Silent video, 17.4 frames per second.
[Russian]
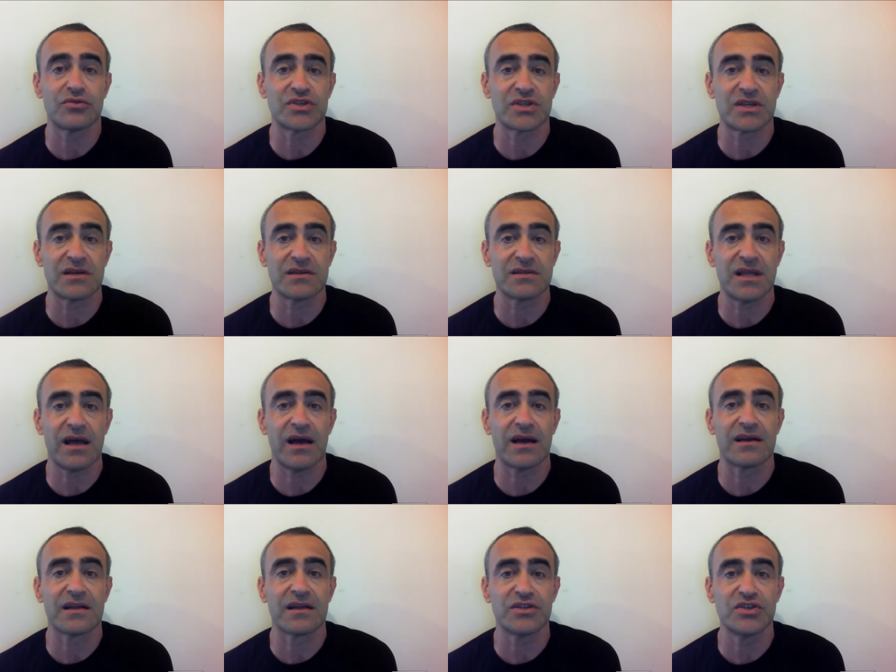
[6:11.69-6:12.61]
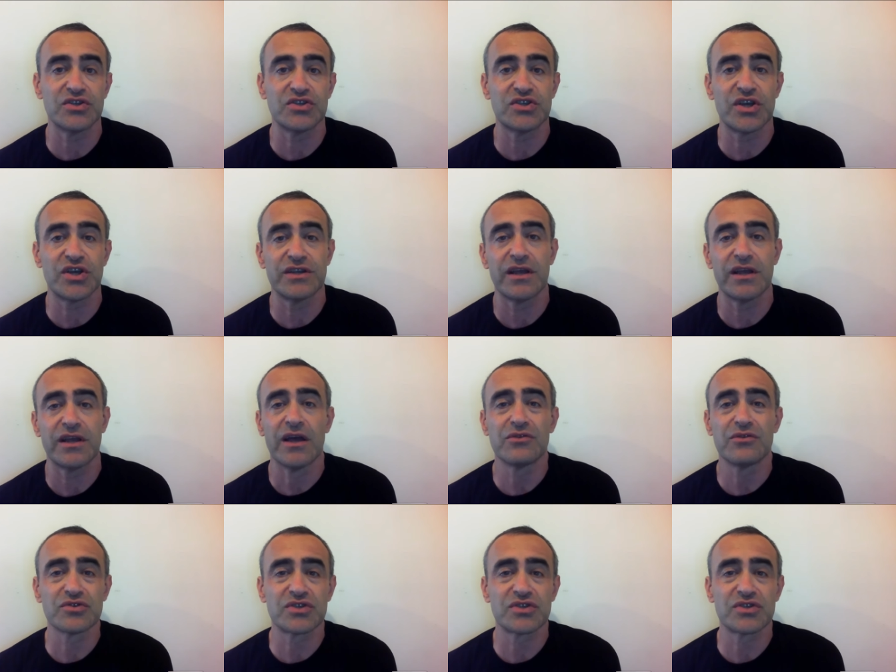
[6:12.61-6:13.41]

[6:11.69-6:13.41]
то есть когда ограничений,